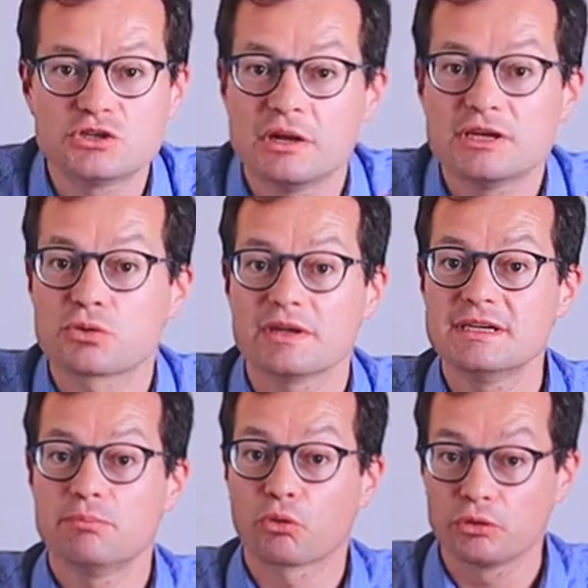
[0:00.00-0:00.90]
je l'ai
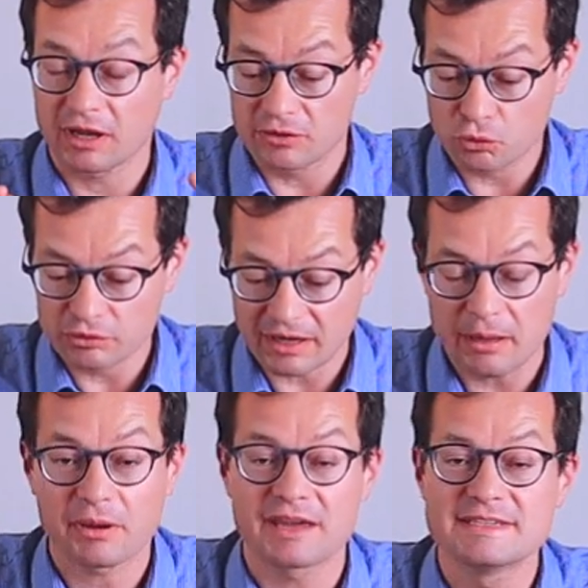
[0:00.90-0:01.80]
choisi pour une raison
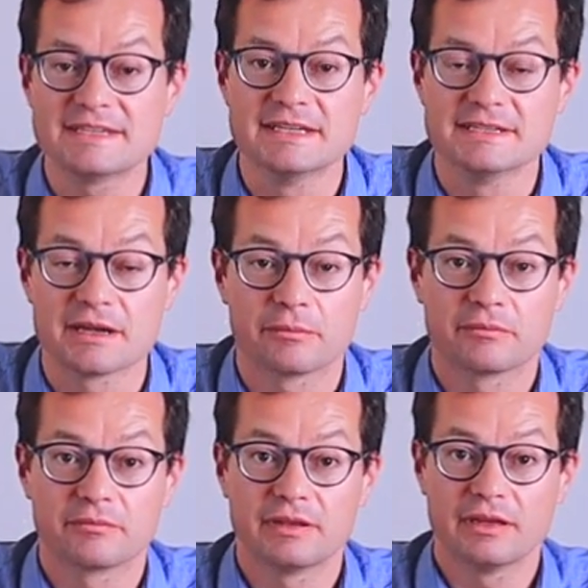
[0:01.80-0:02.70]
très précise.
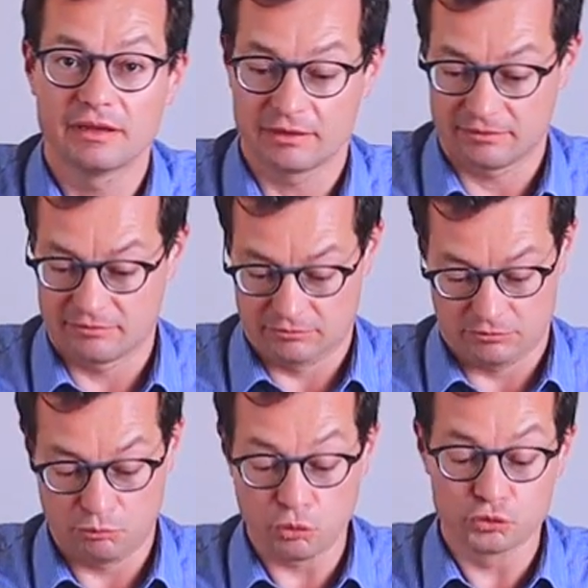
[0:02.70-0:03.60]

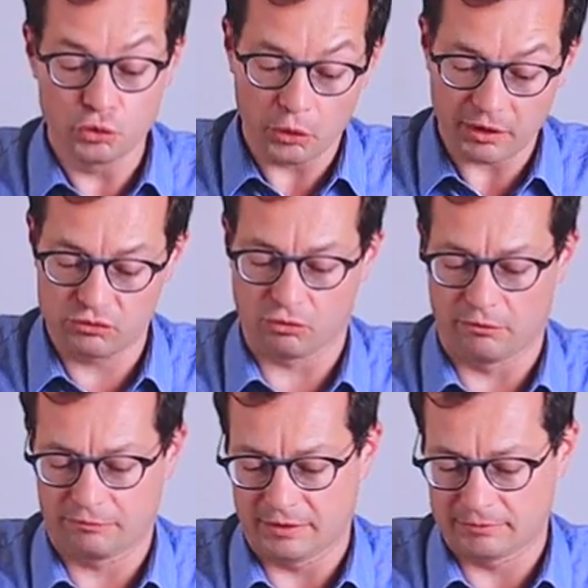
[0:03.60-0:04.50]
Pour deux raisons
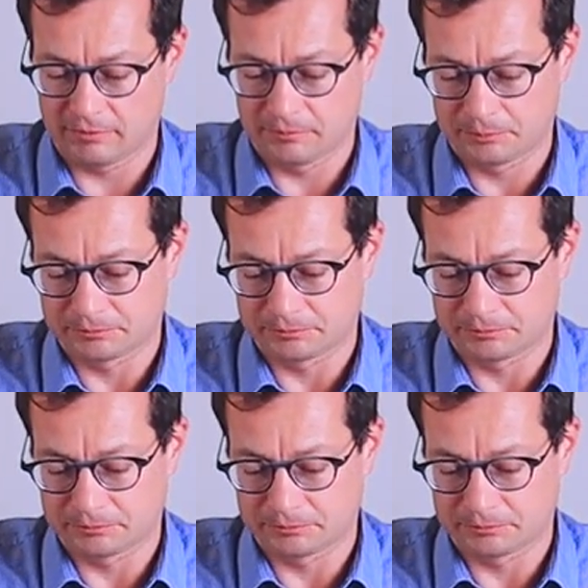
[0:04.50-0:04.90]
en fait.